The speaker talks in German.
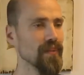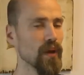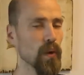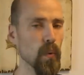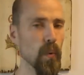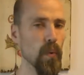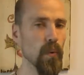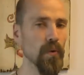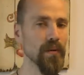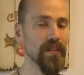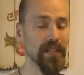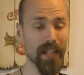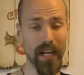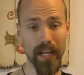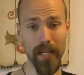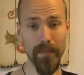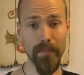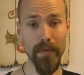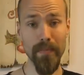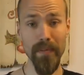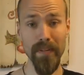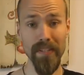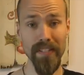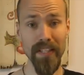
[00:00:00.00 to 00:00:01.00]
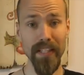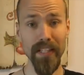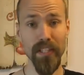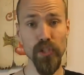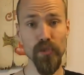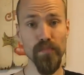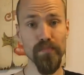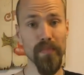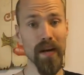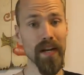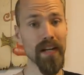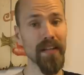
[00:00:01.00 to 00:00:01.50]
Und ja, ich bin mal sehr
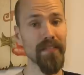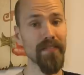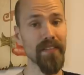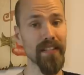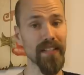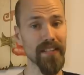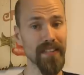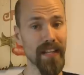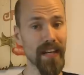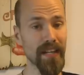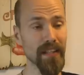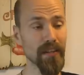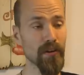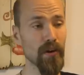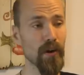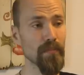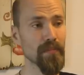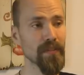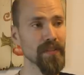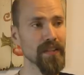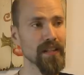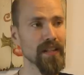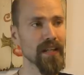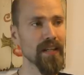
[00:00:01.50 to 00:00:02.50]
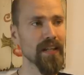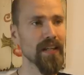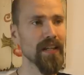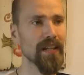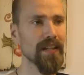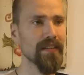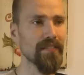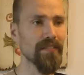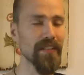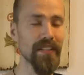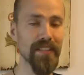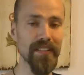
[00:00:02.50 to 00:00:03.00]
gespannt, wie das ankommt.
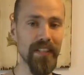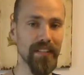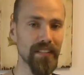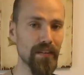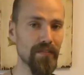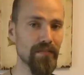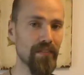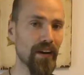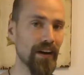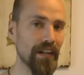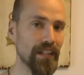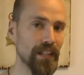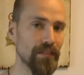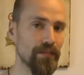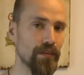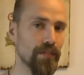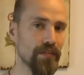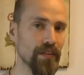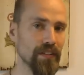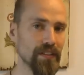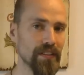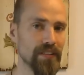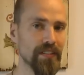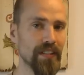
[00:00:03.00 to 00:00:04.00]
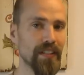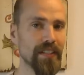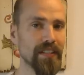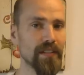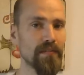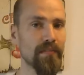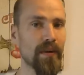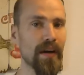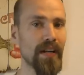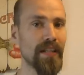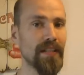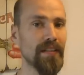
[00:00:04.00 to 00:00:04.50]
Wie gesagt, am Freitag wollen wir das
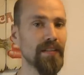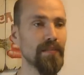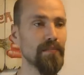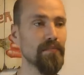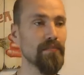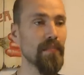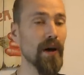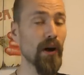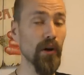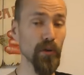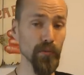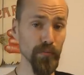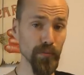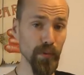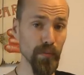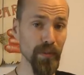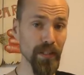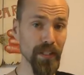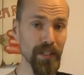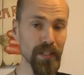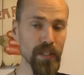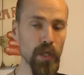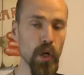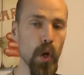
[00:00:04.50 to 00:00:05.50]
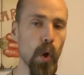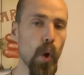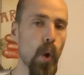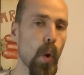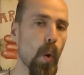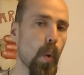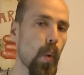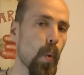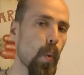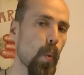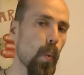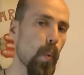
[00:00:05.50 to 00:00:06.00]
erstmal ausprobieren.
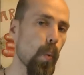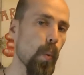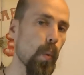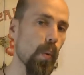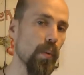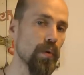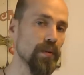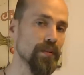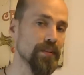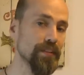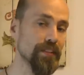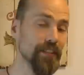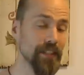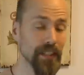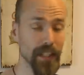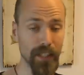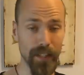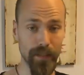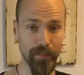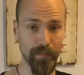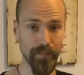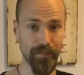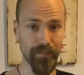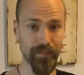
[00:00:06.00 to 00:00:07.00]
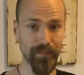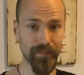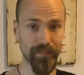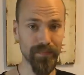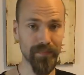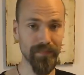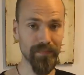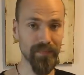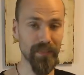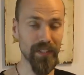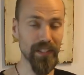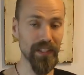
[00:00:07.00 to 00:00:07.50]
Und ja,
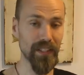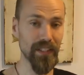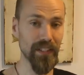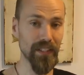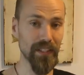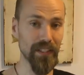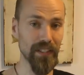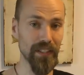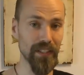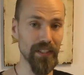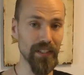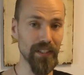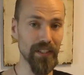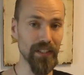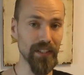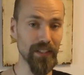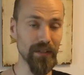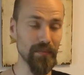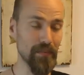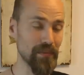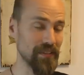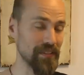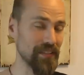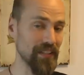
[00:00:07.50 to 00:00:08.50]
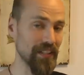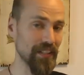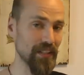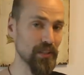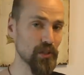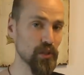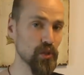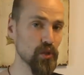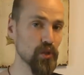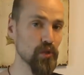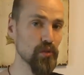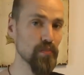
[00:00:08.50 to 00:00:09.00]
ich bin sehr
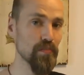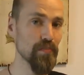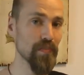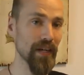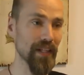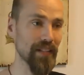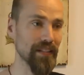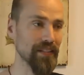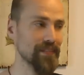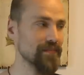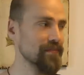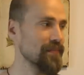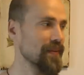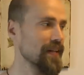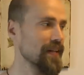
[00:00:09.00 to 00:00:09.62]
gespannt.